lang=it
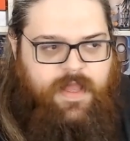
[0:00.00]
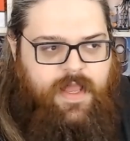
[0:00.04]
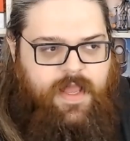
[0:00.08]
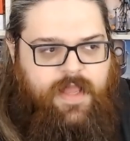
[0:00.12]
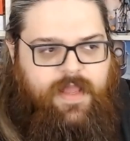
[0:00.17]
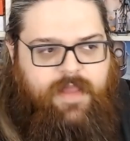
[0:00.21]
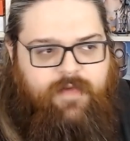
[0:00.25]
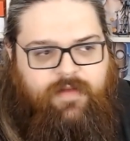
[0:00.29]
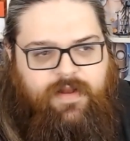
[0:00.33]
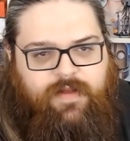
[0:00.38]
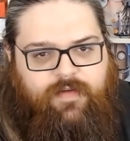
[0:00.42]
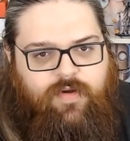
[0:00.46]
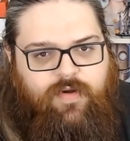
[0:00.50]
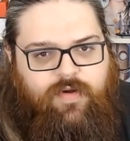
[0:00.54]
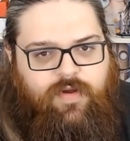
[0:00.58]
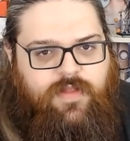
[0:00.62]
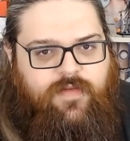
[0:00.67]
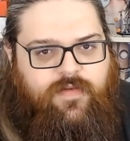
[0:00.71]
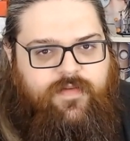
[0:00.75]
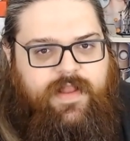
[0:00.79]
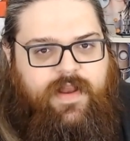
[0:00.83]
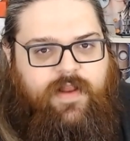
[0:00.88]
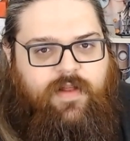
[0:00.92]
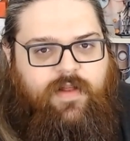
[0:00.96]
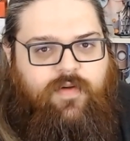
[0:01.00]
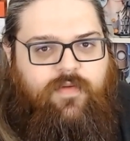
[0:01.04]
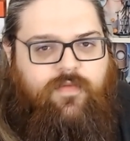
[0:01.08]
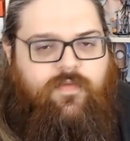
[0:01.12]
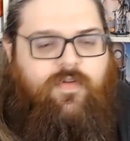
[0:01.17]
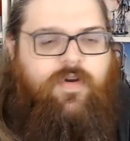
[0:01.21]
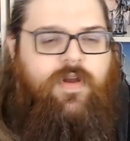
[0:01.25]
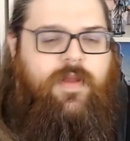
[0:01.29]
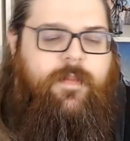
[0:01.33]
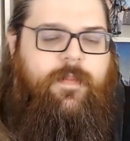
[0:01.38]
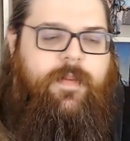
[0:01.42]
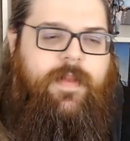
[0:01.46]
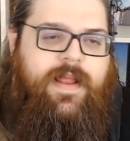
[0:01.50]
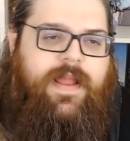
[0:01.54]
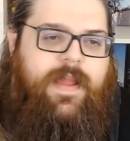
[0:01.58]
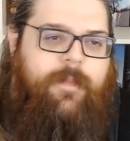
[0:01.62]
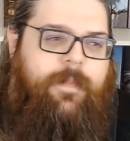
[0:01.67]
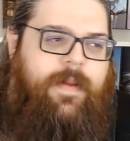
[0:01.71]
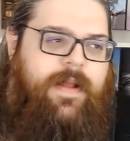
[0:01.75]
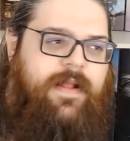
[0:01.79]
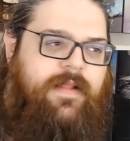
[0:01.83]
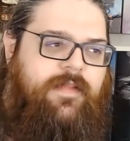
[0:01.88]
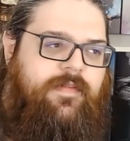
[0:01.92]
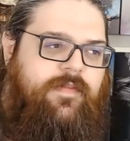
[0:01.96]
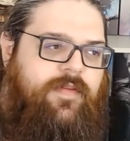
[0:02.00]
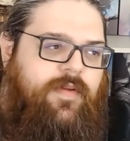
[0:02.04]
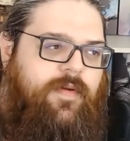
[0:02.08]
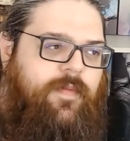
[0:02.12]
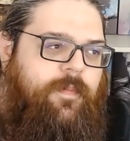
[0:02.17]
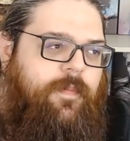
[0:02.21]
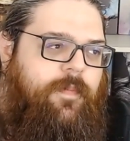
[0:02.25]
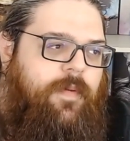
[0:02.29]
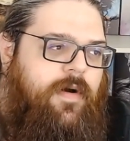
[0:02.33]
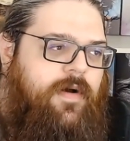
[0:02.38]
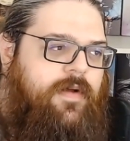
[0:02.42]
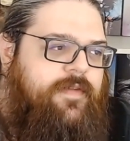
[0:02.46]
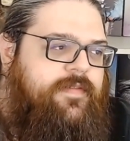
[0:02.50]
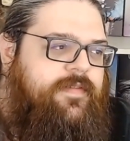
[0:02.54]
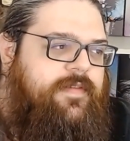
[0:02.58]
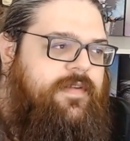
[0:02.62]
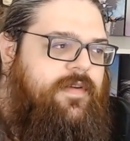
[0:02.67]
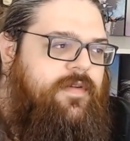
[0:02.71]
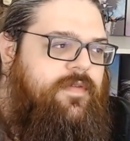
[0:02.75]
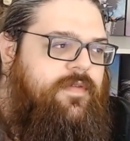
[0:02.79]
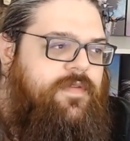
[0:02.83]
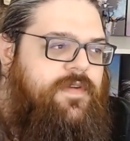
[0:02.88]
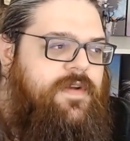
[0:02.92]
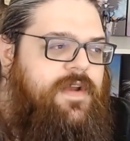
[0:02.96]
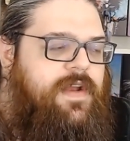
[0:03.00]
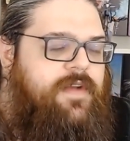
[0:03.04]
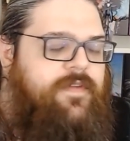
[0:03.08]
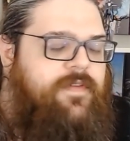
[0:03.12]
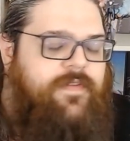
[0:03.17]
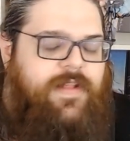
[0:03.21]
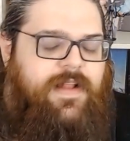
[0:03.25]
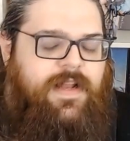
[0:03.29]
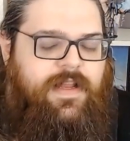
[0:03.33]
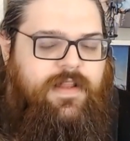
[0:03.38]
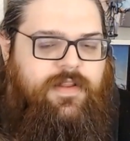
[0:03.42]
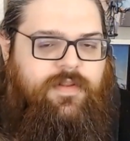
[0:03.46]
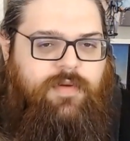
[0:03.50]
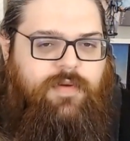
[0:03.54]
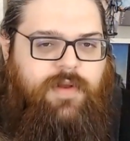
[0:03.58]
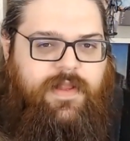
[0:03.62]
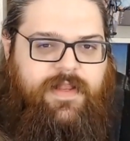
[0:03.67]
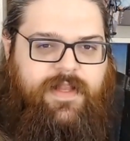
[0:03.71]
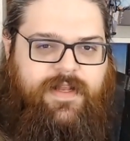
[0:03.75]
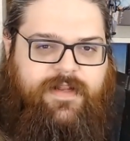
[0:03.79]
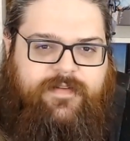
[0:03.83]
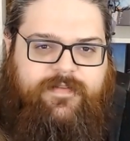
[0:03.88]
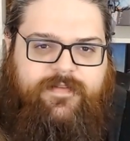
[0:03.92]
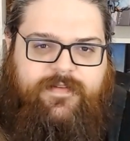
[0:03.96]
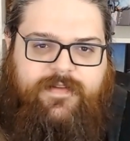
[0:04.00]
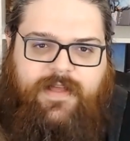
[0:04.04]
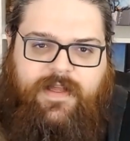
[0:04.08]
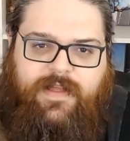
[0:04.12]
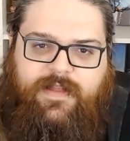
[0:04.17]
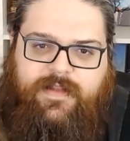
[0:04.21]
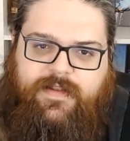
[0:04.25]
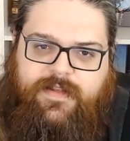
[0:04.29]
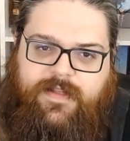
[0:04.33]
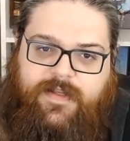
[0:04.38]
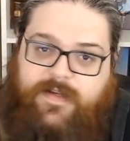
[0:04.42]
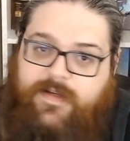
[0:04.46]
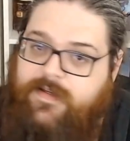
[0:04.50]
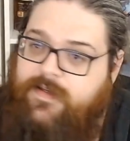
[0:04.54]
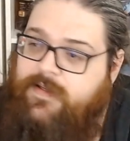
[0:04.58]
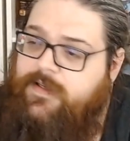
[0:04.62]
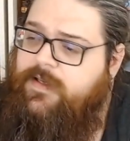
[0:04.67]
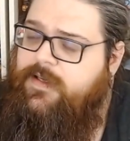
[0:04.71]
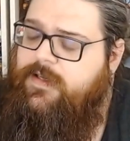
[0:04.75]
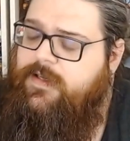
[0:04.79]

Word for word: e che volevo condividere con voi perché penso possa offrirvi una lettura interessante